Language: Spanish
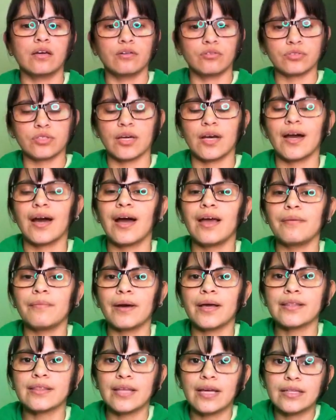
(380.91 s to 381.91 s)
O sea, hay
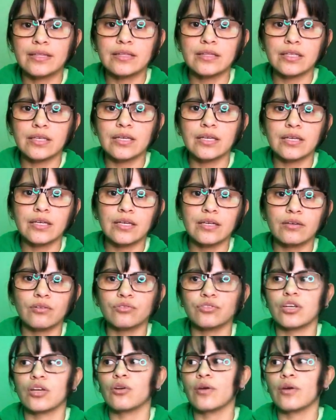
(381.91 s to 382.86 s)
bastante, o sea,